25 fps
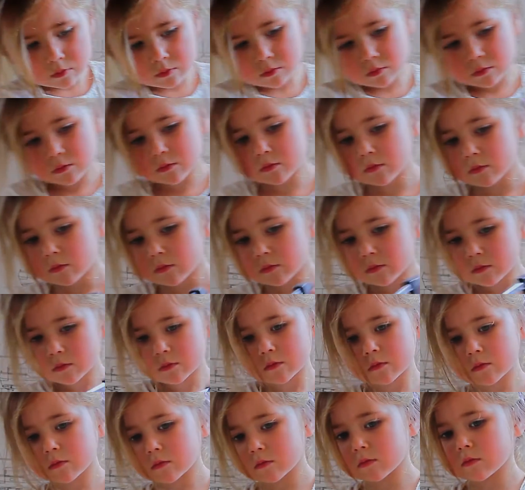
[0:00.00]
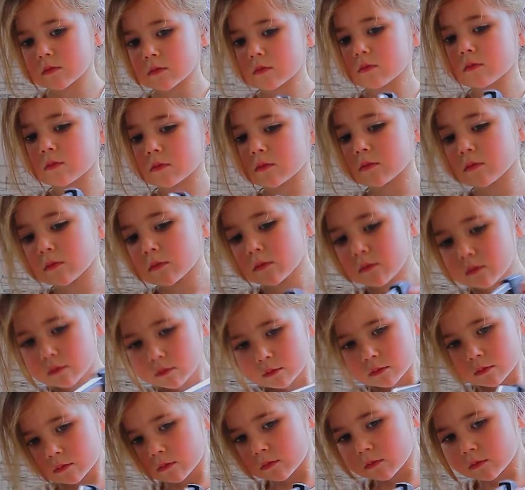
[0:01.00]
Dinge, die sind immer dort,
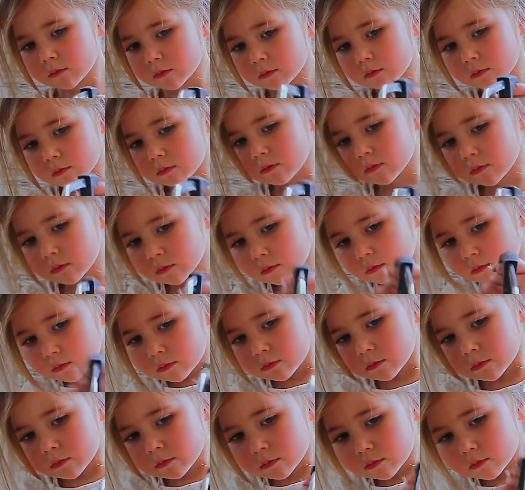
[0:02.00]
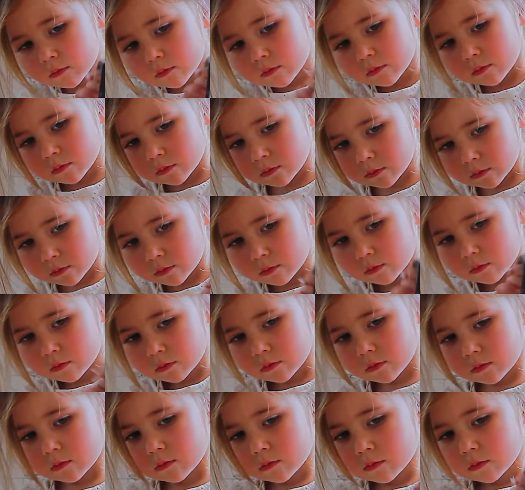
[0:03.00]
wie Holz.
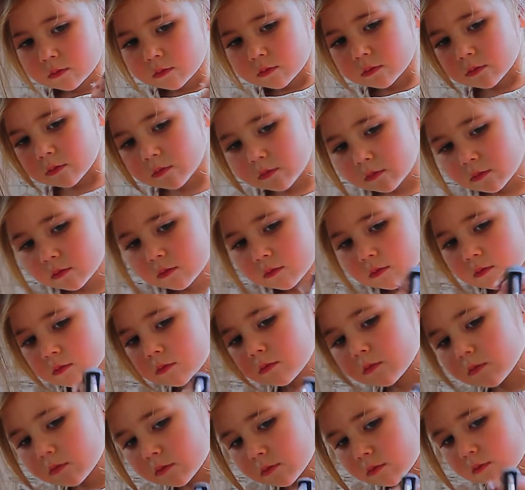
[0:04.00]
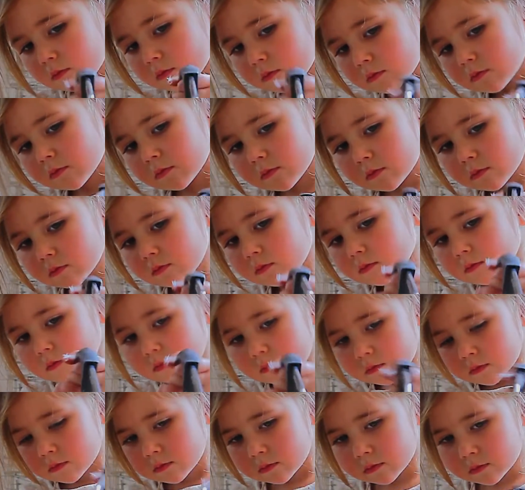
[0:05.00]
Ähm, Korken gibt es immer, Schrauben und
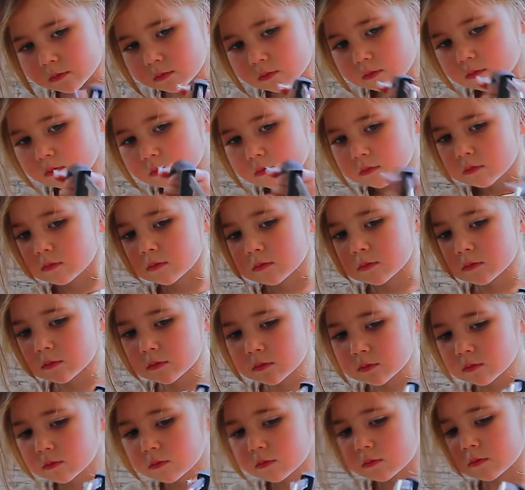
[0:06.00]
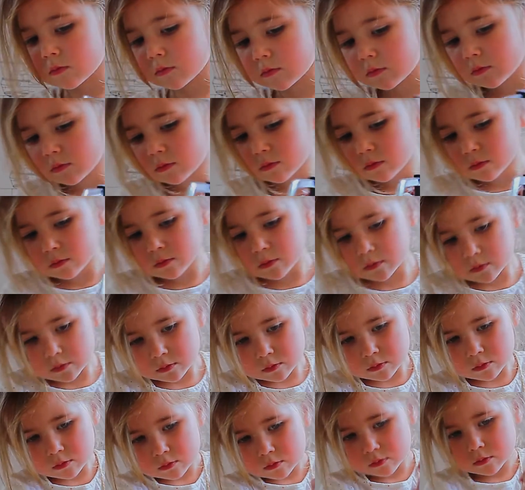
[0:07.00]
Nägel gibt es auch immer und alles, was
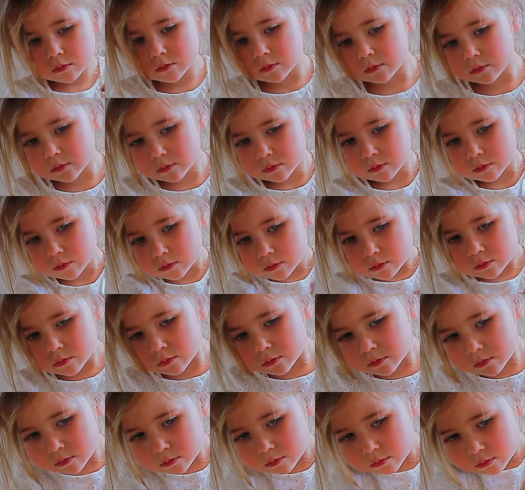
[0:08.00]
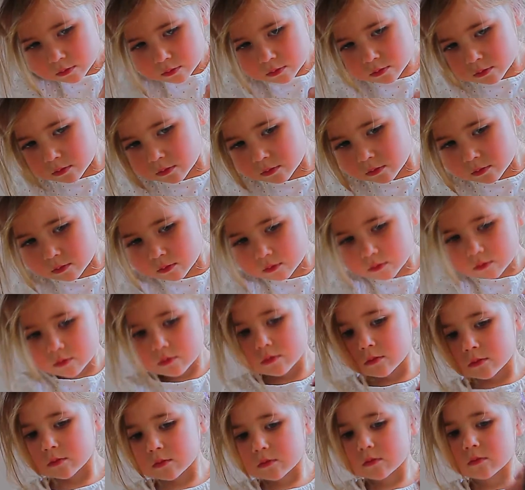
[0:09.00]
darum drumherum ist, wird
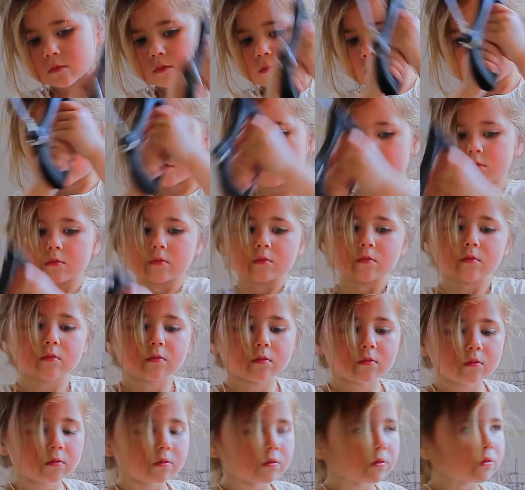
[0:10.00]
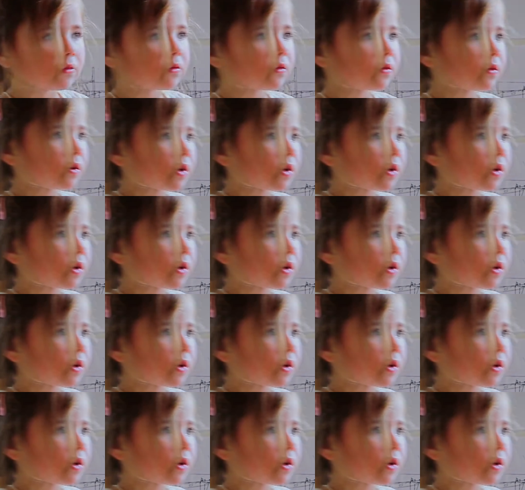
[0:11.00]
durchgetauscht und ich schaue einfach,